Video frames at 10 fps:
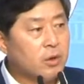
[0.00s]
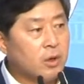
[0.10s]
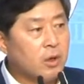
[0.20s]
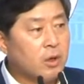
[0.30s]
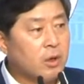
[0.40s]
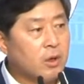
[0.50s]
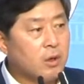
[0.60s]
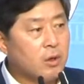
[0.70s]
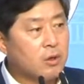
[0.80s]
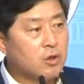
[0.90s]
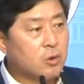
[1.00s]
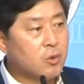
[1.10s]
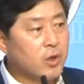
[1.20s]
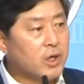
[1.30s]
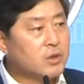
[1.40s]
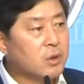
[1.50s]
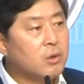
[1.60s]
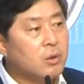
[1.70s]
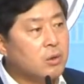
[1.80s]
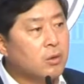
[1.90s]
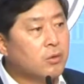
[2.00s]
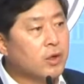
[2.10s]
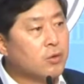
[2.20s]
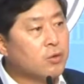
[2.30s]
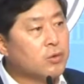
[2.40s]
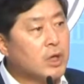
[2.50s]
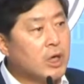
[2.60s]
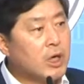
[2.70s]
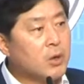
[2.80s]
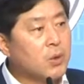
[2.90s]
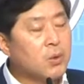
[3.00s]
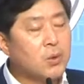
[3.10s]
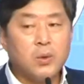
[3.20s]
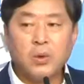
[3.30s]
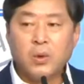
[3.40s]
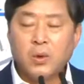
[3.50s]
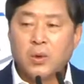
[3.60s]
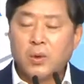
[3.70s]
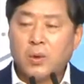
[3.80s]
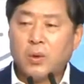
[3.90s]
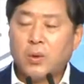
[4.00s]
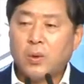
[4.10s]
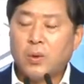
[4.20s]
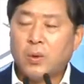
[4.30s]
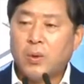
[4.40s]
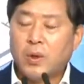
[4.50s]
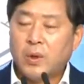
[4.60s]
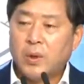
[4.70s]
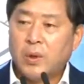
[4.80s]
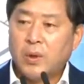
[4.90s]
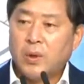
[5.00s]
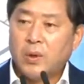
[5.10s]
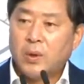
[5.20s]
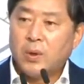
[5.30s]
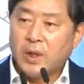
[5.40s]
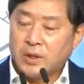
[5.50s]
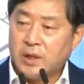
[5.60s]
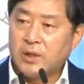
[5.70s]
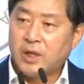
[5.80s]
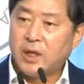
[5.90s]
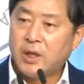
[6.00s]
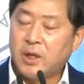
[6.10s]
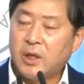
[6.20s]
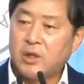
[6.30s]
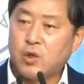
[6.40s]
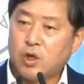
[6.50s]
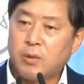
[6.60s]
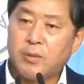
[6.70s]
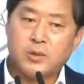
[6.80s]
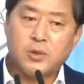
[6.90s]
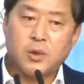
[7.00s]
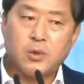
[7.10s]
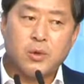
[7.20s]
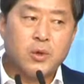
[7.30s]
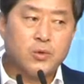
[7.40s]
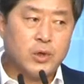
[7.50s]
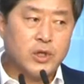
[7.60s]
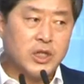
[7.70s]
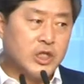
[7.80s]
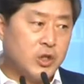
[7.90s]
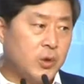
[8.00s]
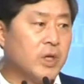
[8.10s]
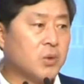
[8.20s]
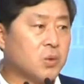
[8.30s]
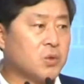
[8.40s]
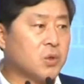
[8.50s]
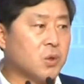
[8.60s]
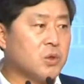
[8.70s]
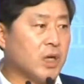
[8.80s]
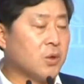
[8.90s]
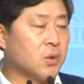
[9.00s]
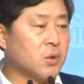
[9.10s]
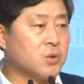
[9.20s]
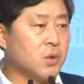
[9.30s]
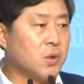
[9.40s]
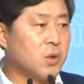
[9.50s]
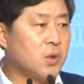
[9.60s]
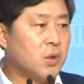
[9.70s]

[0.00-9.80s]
어, 그러므로 인해서 우리 육군 사관학교 어, 학생들이 이 졸업하면서 군의전 지휘관으로서 장교로서